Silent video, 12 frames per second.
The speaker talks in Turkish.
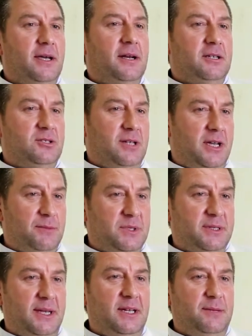
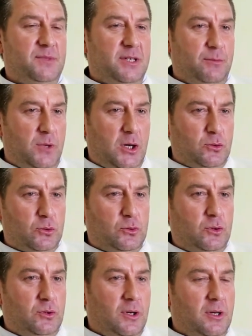dalgıçlarımız elimizde
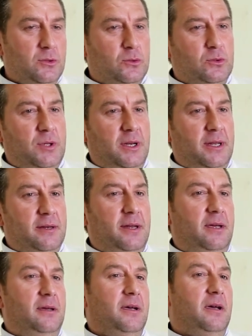mevcuttur. Su
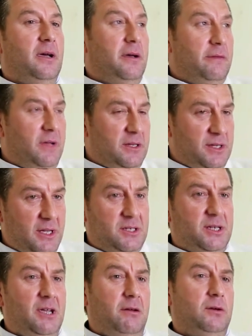tanımına ve
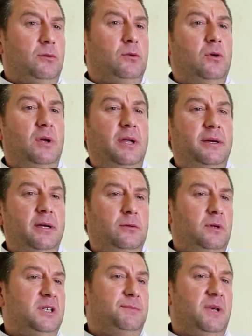diğer şehir köylerine
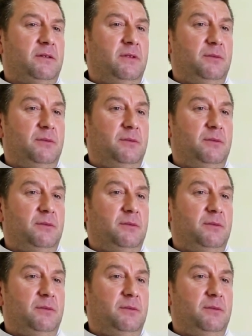hizmet